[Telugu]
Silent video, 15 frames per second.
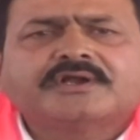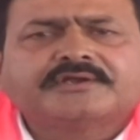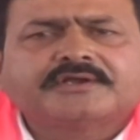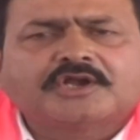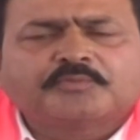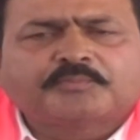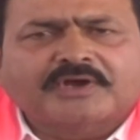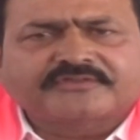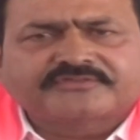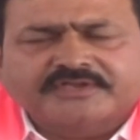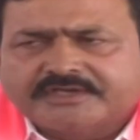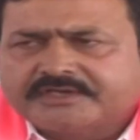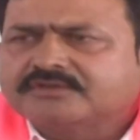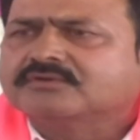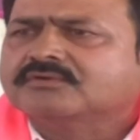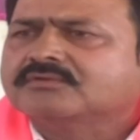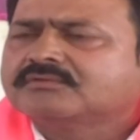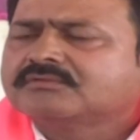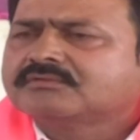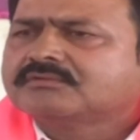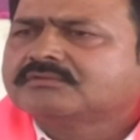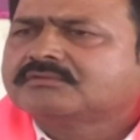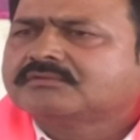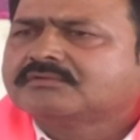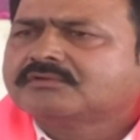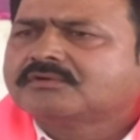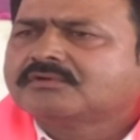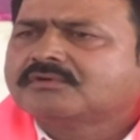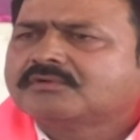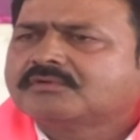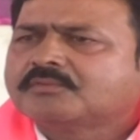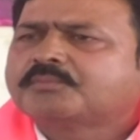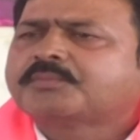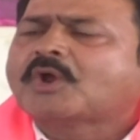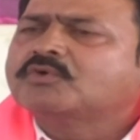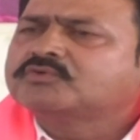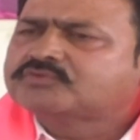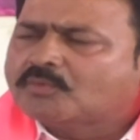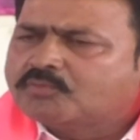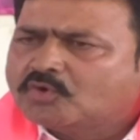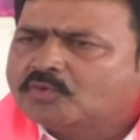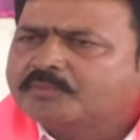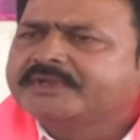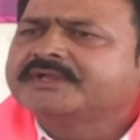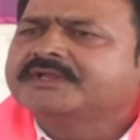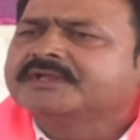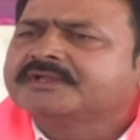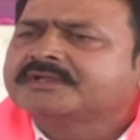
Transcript: హండ్రెడ్ పర్సెంట్ ప్రభుత్వ భూమి